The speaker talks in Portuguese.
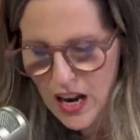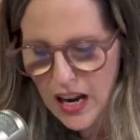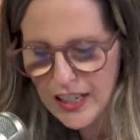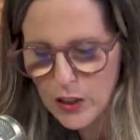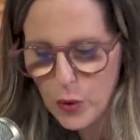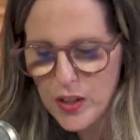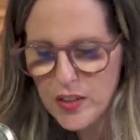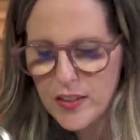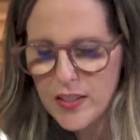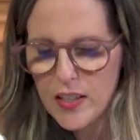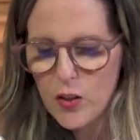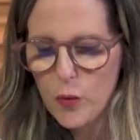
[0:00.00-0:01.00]
Aí
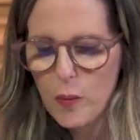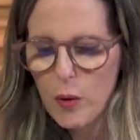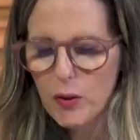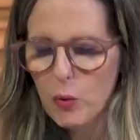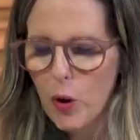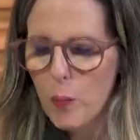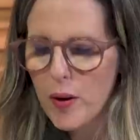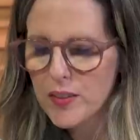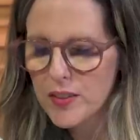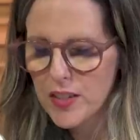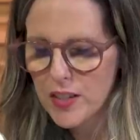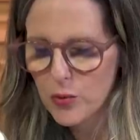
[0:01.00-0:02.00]
conheci o meu atual
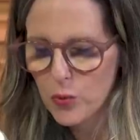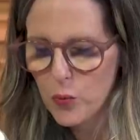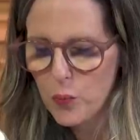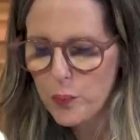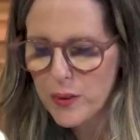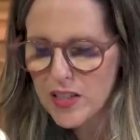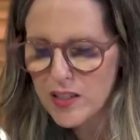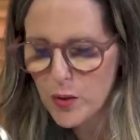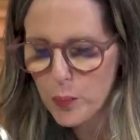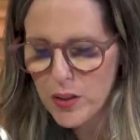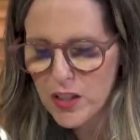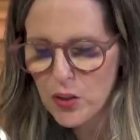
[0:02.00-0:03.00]
parceiro, um
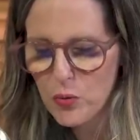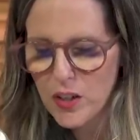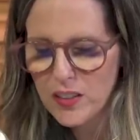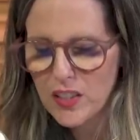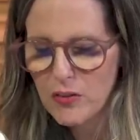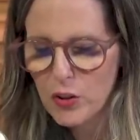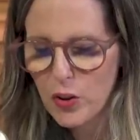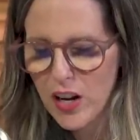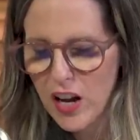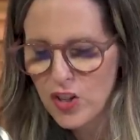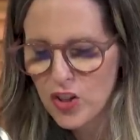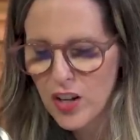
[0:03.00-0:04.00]
príncipe que nunca teve
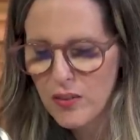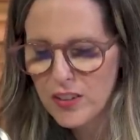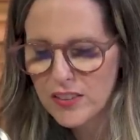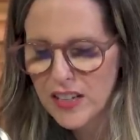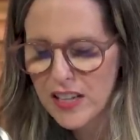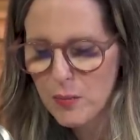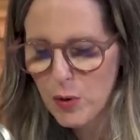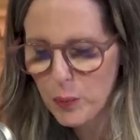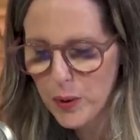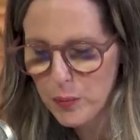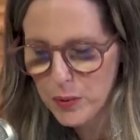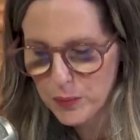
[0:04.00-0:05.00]
coragem de levantar a mão
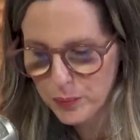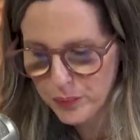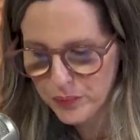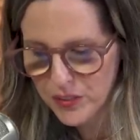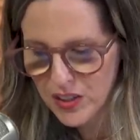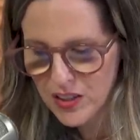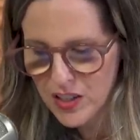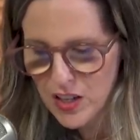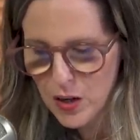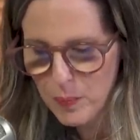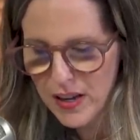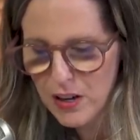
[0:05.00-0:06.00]
para mim.
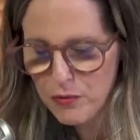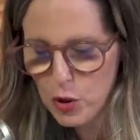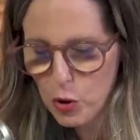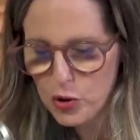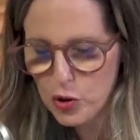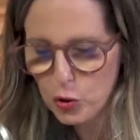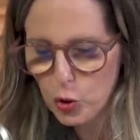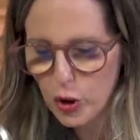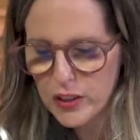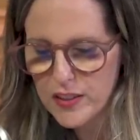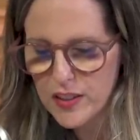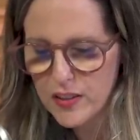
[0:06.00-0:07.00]
Maravilhoso em
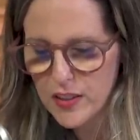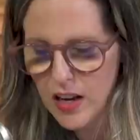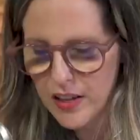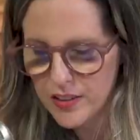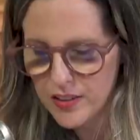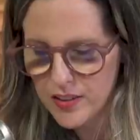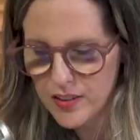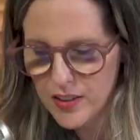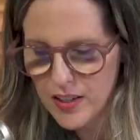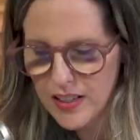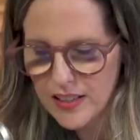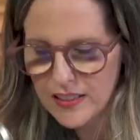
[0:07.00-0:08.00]
todas as áreas.
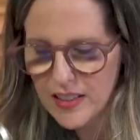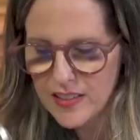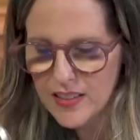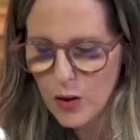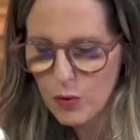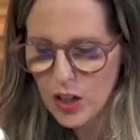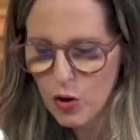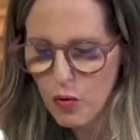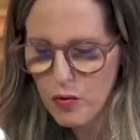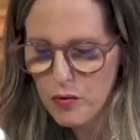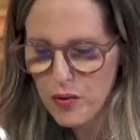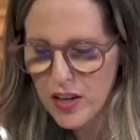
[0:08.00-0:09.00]
Tesão na
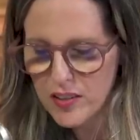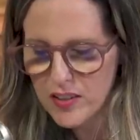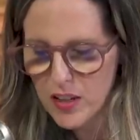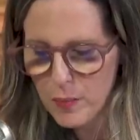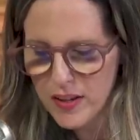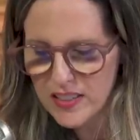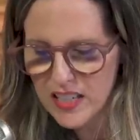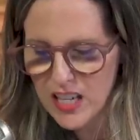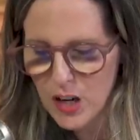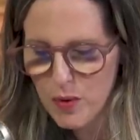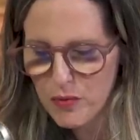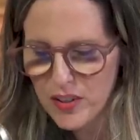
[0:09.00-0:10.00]
convivência, mas na
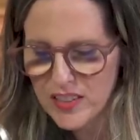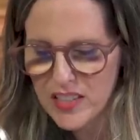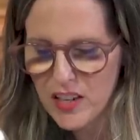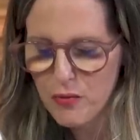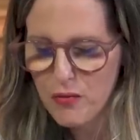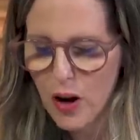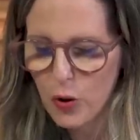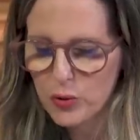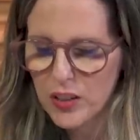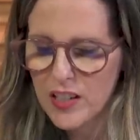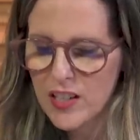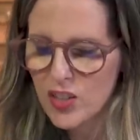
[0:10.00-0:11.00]
cama fazia
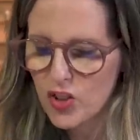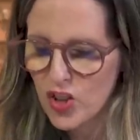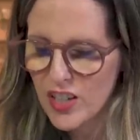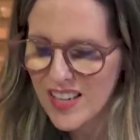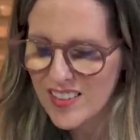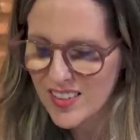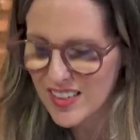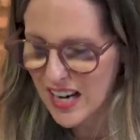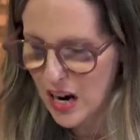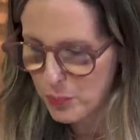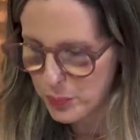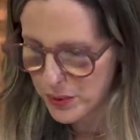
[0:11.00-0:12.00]
falta este
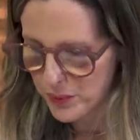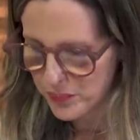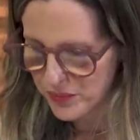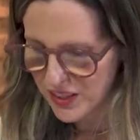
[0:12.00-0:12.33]
escape.